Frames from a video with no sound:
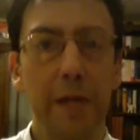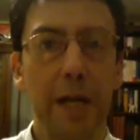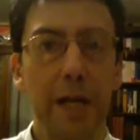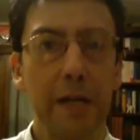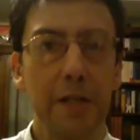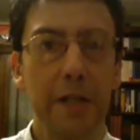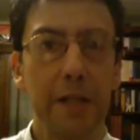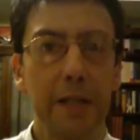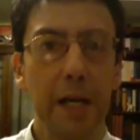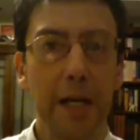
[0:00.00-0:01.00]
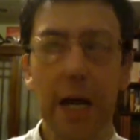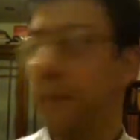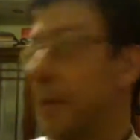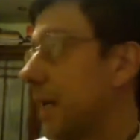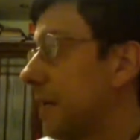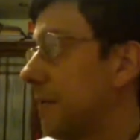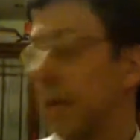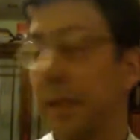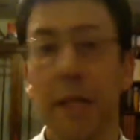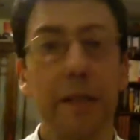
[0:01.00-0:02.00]
svegliare la gente nella camera che vi
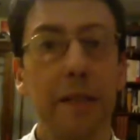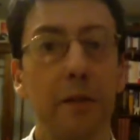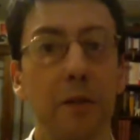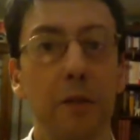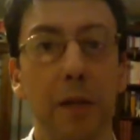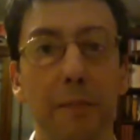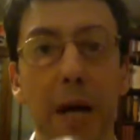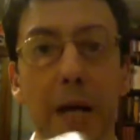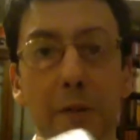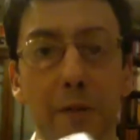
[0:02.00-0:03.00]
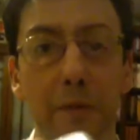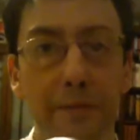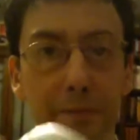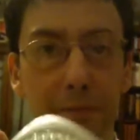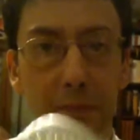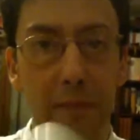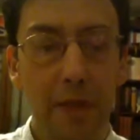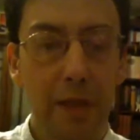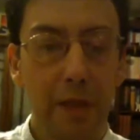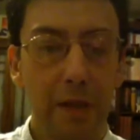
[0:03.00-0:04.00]
alzate di notte al bagno
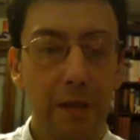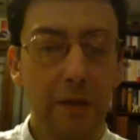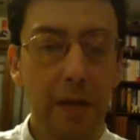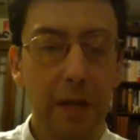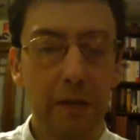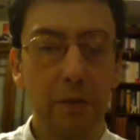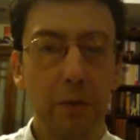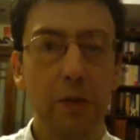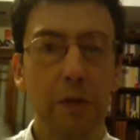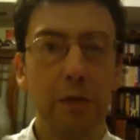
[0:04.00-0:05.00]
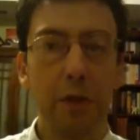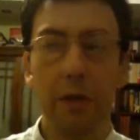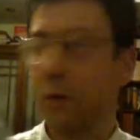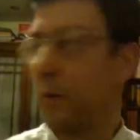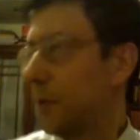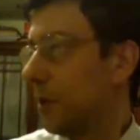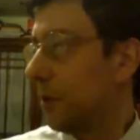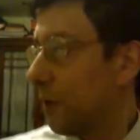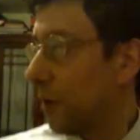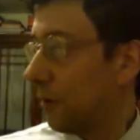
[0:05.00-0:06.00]
eh, questo vicino al
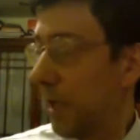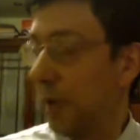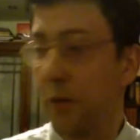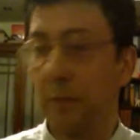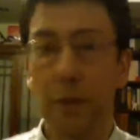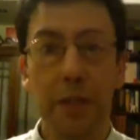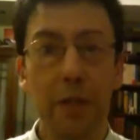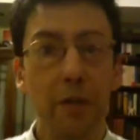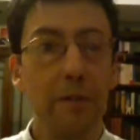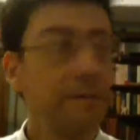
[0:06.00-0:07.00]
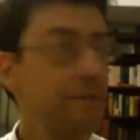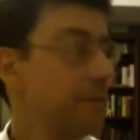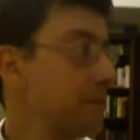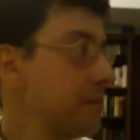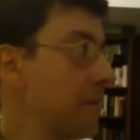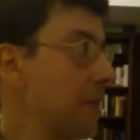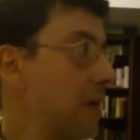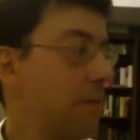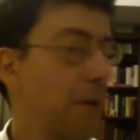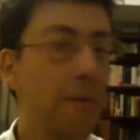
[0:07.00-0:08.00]
comodino o nel comodino
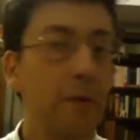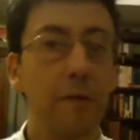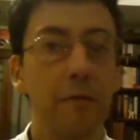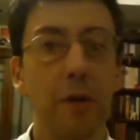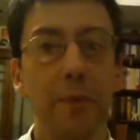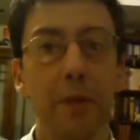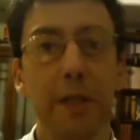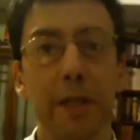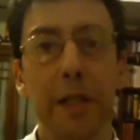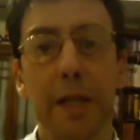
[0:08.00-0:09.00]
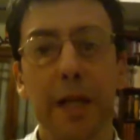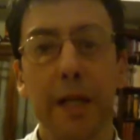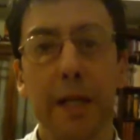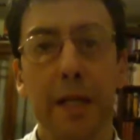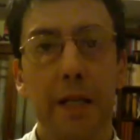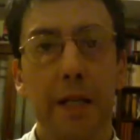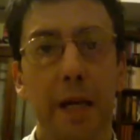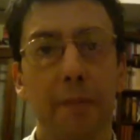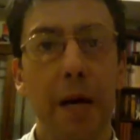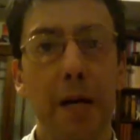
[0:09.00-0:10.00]
e poi voi potete andare
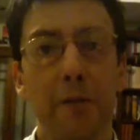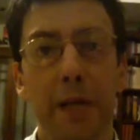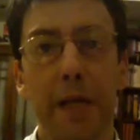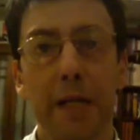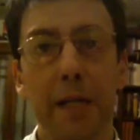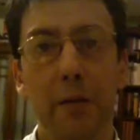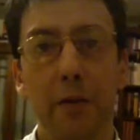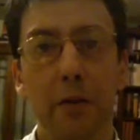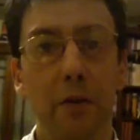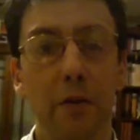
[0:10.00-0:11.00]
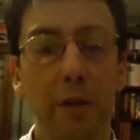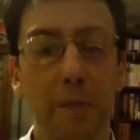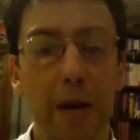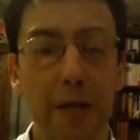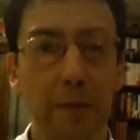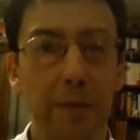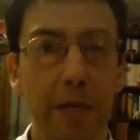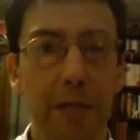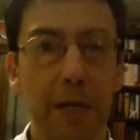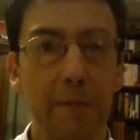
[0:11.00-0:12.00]
al bagno magari nel corridoio del bagno per
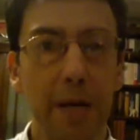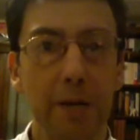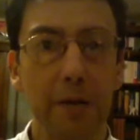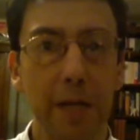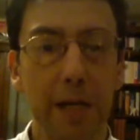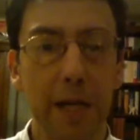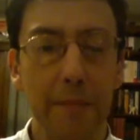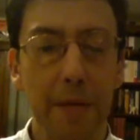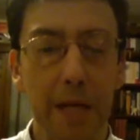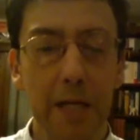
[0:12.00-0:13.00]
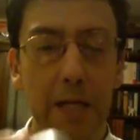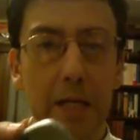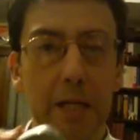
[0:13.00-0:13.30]
andare al bagno dalla camera